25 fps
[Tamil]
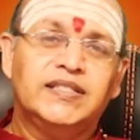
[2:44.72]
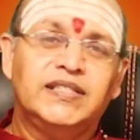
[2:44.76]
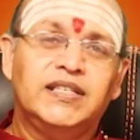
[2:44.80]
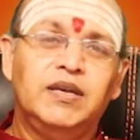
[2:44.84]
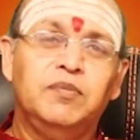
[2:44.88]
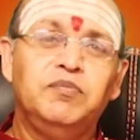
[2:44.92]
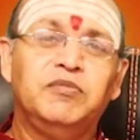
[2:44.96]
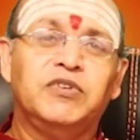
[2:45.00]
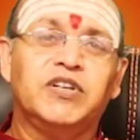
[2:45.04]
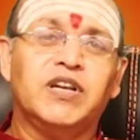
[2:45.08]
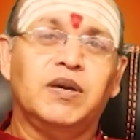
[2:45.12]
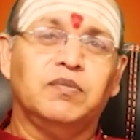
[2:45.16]

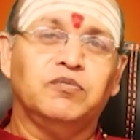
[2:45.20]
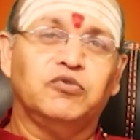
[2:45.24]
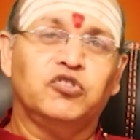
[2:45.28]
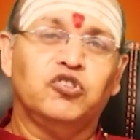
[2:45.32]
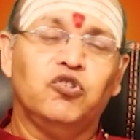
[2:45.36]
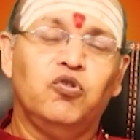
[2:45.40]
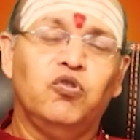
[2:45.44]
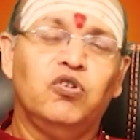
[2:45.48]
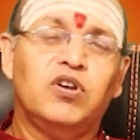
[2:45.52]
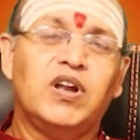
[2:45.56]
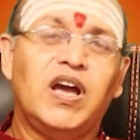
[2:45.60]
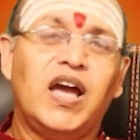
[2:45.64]

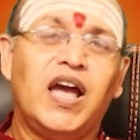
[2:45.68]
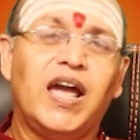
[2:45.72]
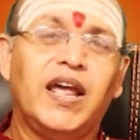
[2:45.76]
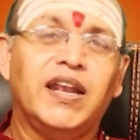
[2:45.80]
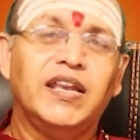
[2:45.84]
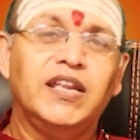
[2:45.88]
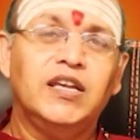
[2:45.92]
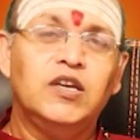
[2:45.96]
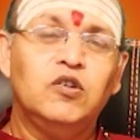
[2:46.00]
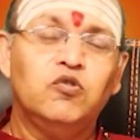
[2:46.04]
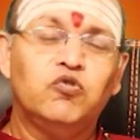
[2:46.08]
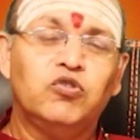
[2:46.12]
சிம்டம்ஸ் ஒரு
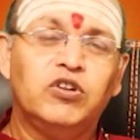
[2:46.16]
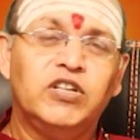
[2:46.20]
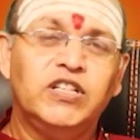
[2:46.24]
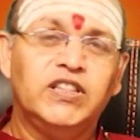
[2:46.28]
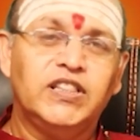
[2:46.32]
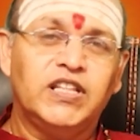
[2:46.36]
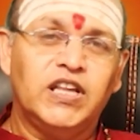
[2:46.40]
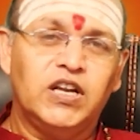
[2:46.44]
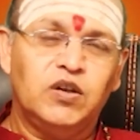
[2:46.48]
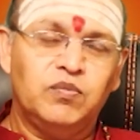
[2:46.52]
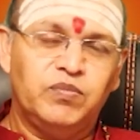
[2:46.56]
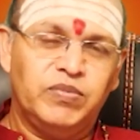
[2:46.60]
அறிகுறி
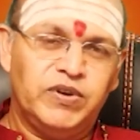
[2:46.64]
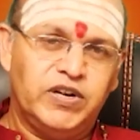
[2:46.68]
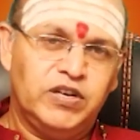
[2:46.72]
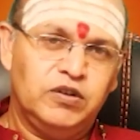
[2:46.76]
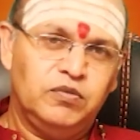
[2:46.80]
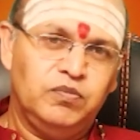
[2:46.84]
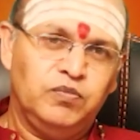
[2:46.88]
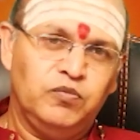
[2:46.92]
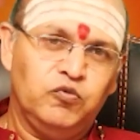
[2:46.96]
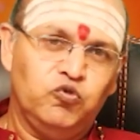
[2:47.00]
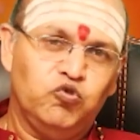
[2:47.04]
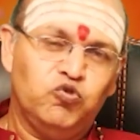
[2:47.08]

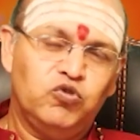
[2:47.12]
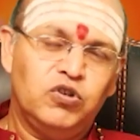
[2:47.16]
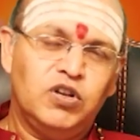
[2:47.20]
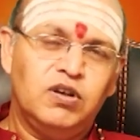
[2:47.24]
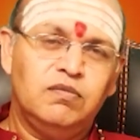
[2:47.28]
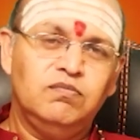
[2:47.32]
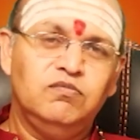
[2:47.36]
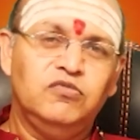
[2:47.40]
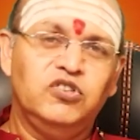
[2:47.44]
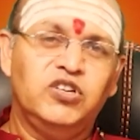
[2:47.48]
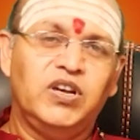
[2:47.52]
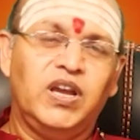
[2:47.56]
தென்படும்
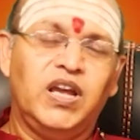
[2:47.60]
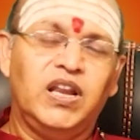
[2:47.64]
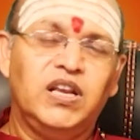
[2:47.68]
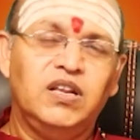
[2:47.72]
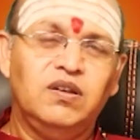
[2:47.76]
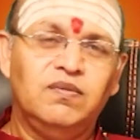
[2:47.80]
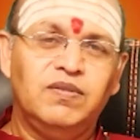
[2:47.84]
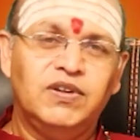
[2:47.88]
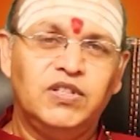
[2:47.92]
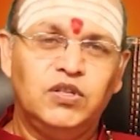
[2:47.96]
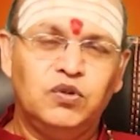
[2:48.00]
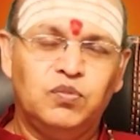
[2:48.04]
உடம்பு
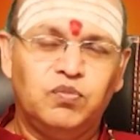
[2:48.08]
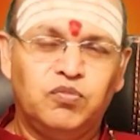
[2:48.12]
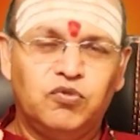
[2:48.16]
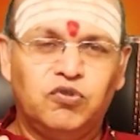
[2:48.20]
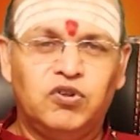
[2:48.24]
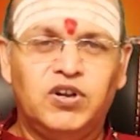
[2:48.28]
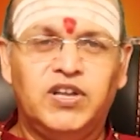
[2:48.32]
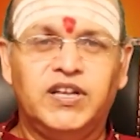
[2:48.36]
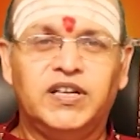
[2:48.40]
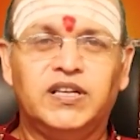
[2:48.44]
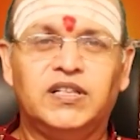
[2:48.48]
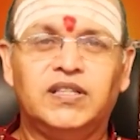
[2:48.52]
எரிவது
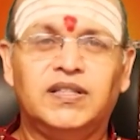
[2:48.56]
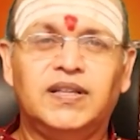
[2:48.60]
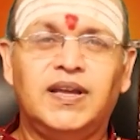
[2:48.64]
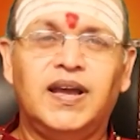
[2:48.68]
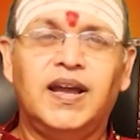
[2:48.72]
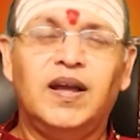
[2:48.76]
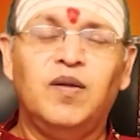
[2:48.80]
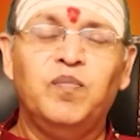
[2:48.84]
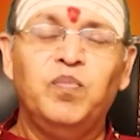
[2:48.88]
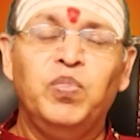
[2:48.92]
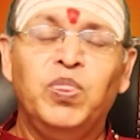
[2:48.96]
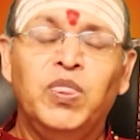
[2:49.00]
போல
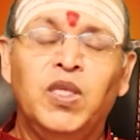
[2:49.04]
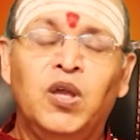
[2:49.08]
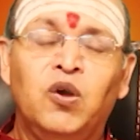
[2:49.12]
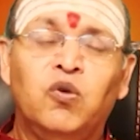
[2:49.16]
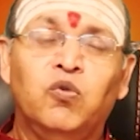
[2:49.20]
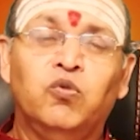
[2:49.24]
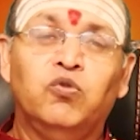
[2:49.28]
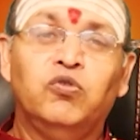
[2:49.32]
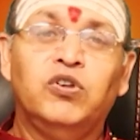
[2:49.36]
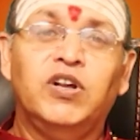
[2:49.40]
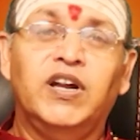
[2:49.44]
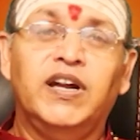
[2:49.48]
இருந்தால்
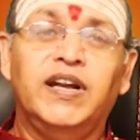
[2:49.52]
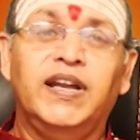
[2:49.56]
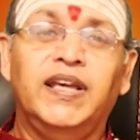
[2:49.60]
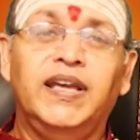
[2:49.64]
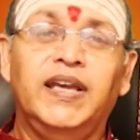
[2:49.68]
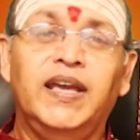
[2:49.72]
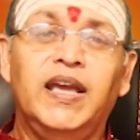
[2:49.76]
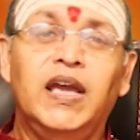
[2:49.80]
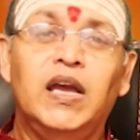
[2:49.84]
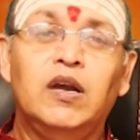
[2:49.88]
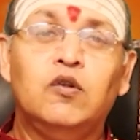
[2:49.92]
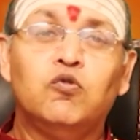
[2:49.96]

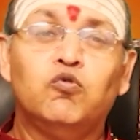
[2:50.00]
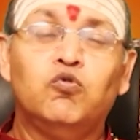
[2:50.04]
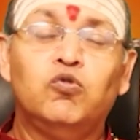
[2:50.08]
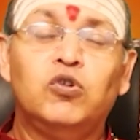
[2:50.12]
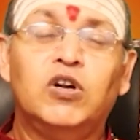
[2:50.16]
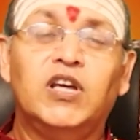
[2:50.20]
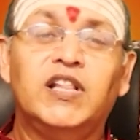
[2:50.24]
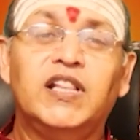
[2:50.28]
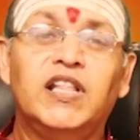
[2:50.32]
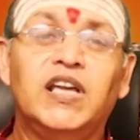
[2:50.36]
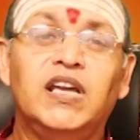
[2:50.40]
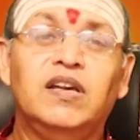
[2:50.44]
உடனேயே
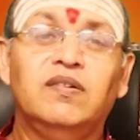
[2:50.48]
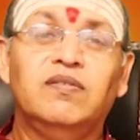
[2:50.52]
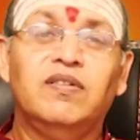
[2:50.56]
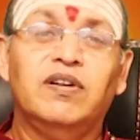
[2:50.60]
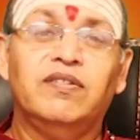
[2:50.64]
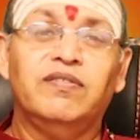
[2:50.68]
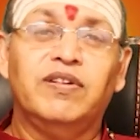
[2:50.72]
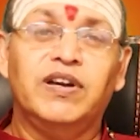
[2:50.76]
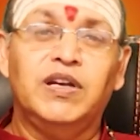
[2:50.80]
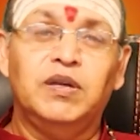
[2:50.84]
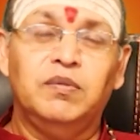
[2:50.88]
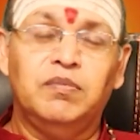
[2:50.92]

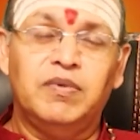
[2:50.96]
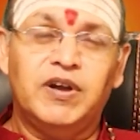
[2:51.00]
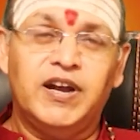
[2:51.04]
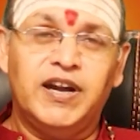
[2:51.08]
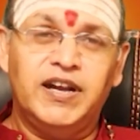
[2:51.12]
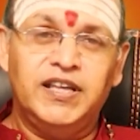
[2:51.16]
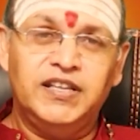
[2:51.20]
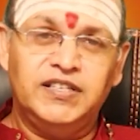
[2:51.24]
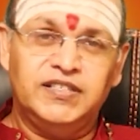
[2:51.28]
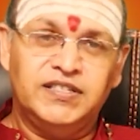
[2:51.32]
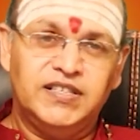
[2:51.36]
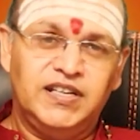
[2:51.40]
குலதெய்வ
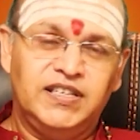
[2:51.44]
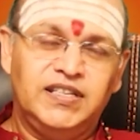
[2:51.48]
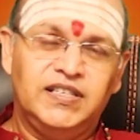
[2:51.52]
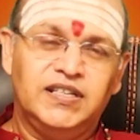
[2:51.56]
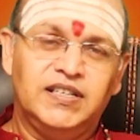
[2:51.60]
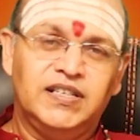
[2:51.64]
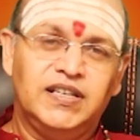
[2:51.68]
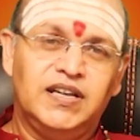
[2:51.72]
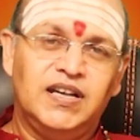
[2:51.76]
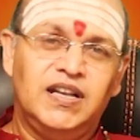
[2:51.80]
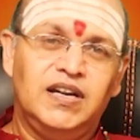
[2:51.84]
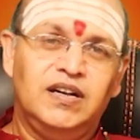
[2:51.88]
வழிபாடை
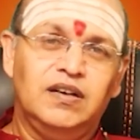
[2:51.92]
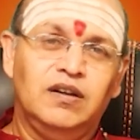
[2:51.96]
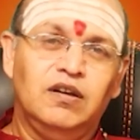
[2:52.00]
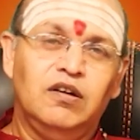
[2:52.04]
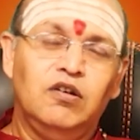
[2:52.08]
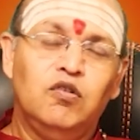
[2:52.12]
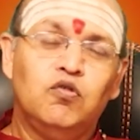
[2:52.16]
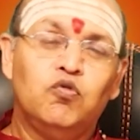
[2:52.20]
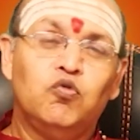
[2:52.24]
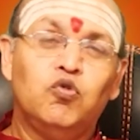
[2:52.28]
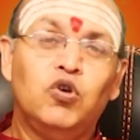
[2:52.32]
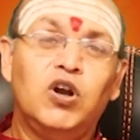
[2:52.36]
செய்யுங்கள்
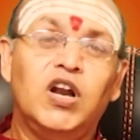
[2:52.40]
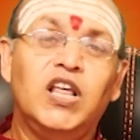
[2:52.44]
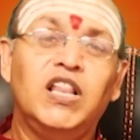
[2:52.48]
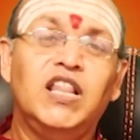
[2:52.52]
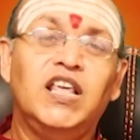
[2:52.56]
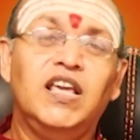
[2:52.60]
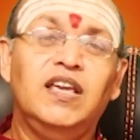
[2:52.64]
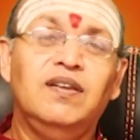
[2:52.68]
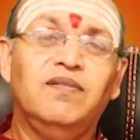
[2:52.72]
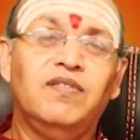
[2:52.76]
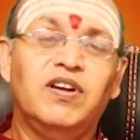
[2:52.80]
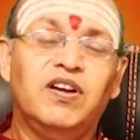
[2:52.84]

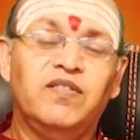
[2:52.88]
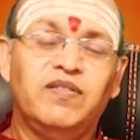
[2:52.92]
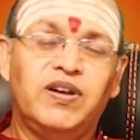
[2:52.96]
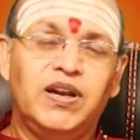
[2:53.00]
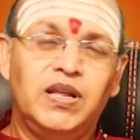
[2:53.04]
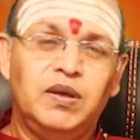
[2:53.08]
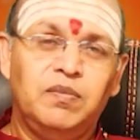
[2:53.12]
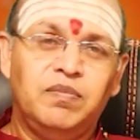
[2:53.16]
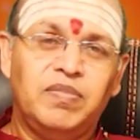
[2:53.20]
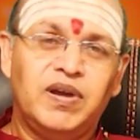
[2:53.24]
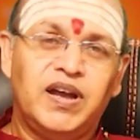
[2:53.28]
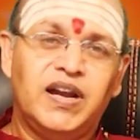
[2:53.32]
குலதெய்வ
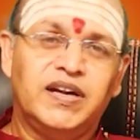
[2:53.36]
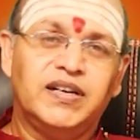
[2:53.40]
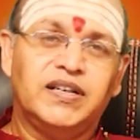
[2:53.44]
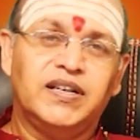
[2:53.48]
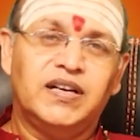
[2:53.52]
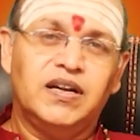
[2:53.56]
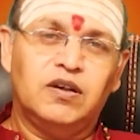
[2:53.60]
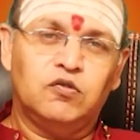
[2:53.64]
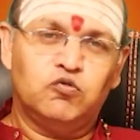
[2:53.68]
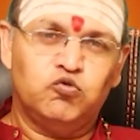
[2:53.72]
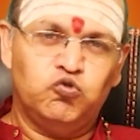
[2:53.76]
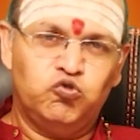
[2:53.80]

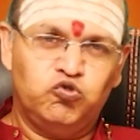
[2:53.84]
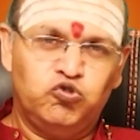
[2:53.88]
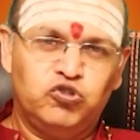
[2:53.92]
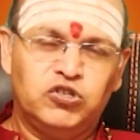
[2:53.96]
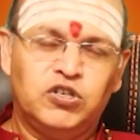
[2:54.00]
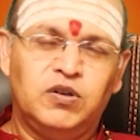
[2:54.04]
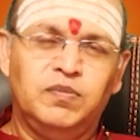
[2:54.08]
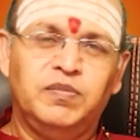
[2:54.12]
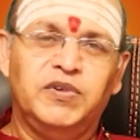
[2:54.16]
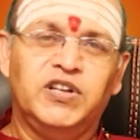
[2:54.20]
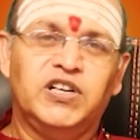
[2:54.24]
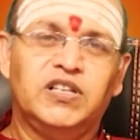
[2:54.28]
வழிபாட்டில்
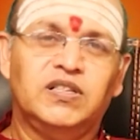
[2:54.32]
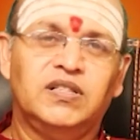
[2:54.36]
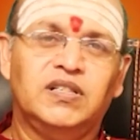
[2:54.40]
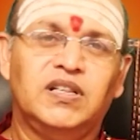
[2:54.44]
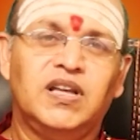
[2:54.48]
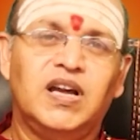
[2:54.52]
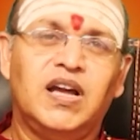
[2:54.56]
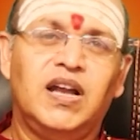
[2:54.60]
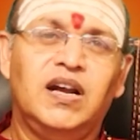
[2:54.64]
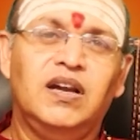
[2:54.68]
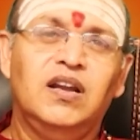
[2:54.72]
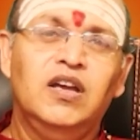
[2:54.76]
குற்றம்
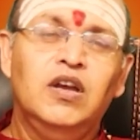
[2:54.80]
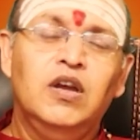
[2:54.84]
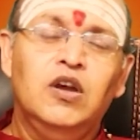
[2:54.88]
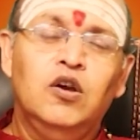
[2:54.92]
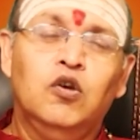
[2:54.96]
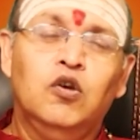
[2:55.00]
இருந்தால்